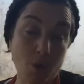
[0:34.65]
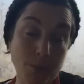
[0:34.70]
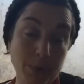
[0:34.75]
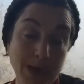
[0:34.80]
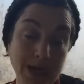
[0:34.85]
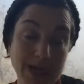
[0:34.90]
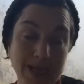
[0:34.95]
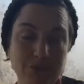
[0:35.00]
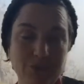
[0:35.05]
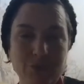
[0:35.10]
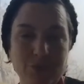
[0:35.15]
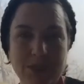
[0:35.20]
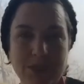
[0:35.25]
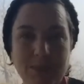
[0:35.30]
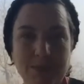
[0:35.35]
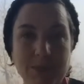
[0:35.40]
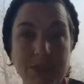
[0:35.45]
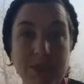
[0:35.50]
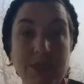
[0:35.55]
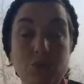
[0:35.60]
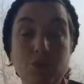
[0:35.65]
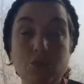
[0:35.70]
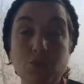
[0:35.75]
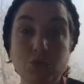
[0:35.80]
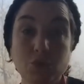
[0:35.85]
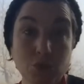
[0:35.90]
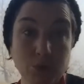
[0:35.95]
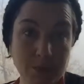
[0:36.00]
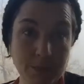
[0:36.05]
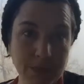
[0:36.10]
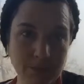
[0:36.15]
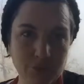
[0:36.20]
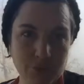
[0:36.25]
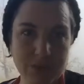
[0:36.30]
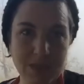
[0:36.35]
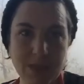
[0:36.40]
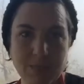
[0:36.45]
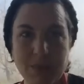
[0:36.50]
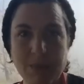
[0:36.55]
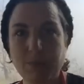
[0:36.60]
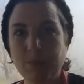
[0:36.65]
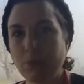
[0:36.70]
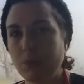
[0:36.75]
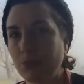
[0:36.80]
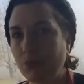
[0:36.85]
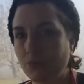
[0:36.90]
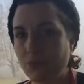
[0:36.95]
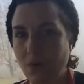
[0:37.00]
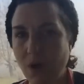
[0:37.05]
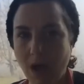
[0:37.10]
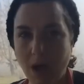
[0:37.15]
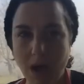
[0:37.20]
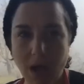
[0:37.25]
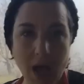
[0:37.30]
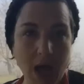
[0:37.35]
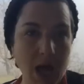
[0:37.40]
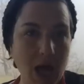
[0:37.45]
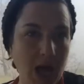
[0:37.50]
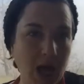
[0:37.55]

auprès de vos amis ou nommez vos amis pour pouvoir